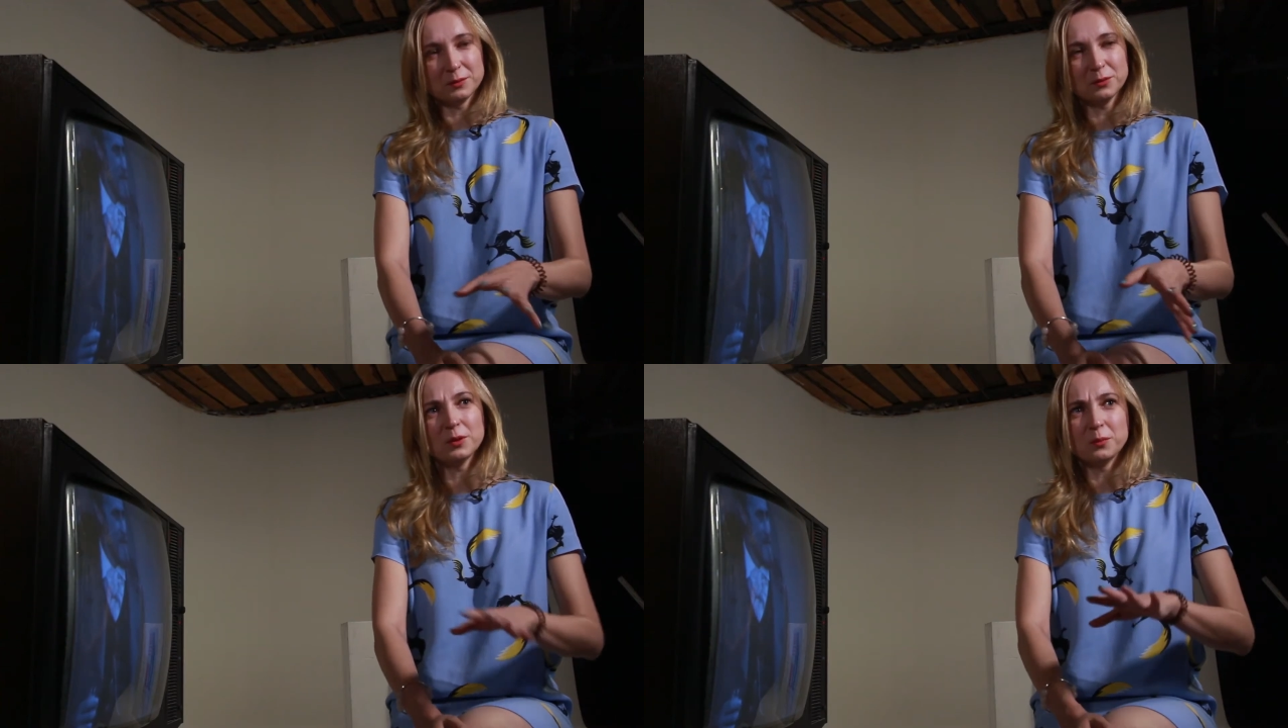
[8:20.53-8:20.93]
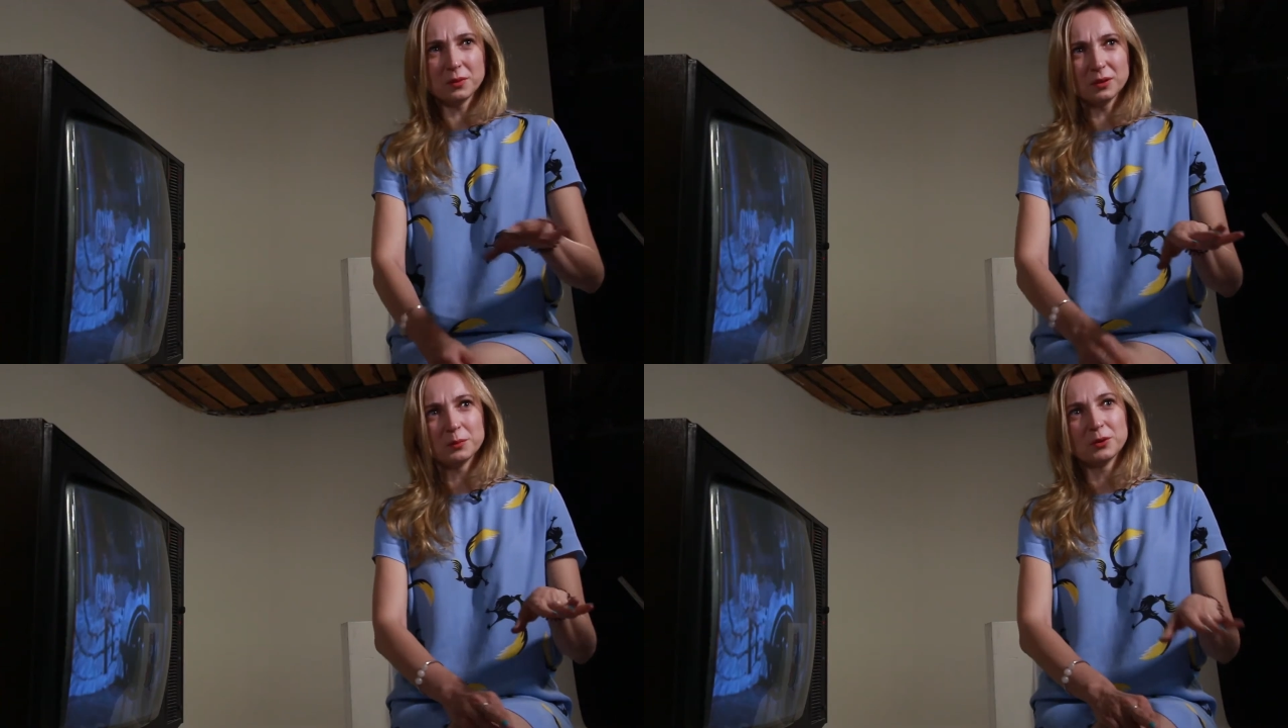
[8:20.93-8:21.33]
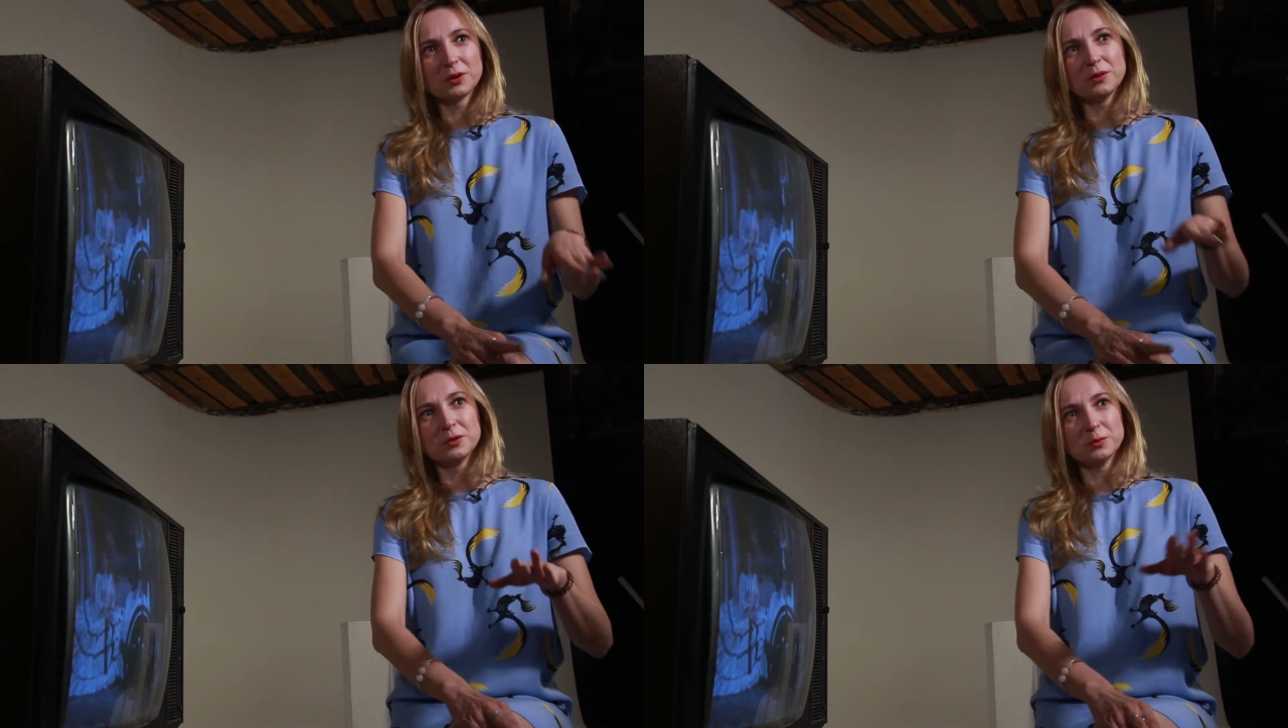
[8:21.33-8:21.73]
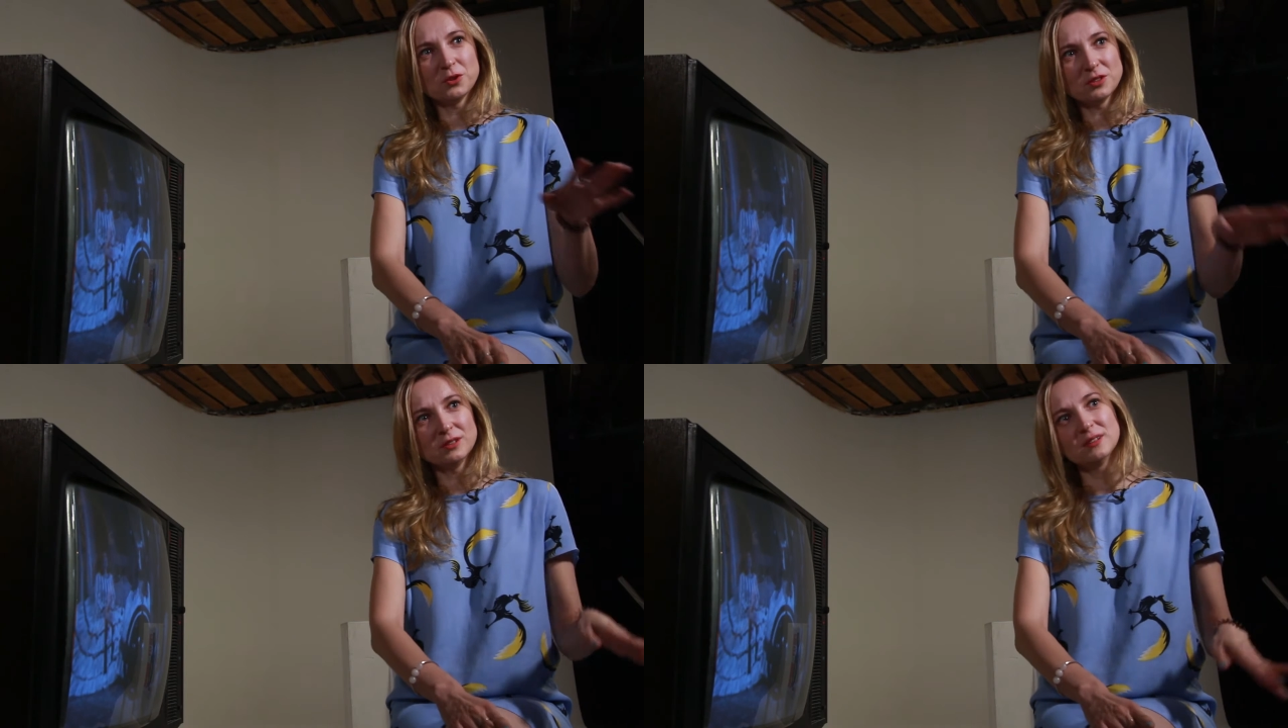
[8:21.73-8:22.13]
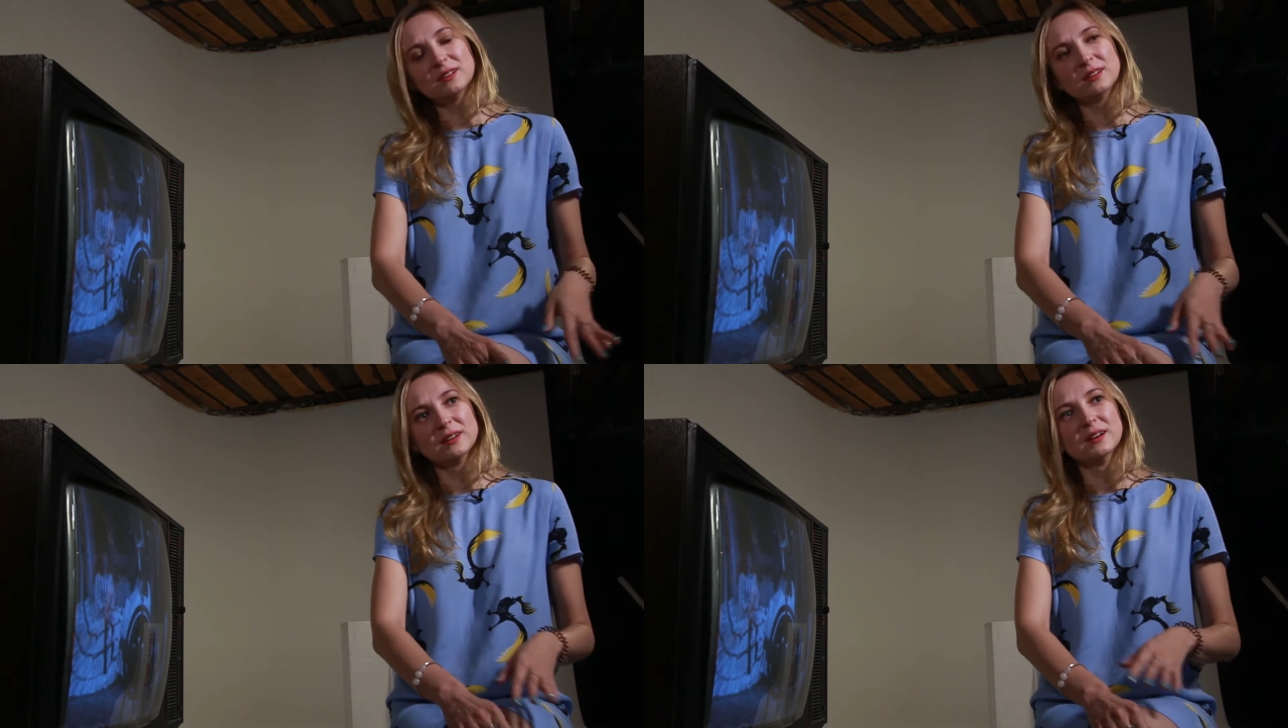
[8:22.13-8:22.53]
ну, там было много
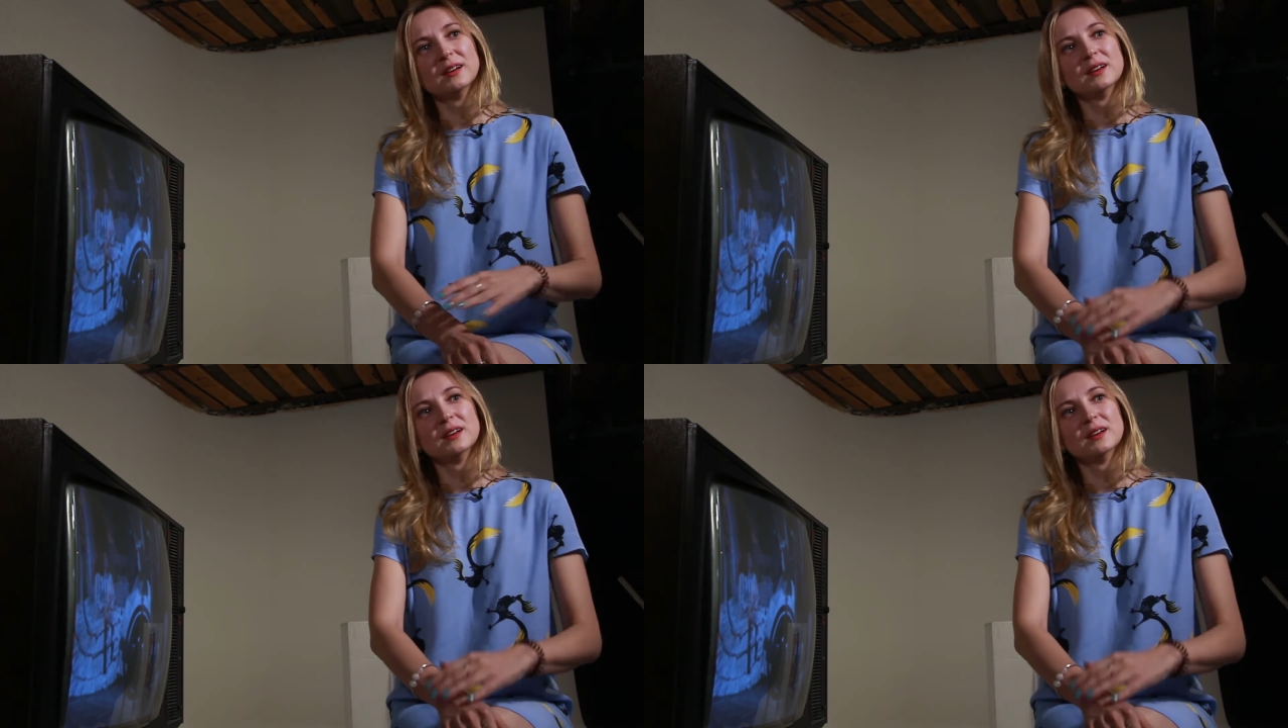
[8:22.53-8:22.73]
возможностей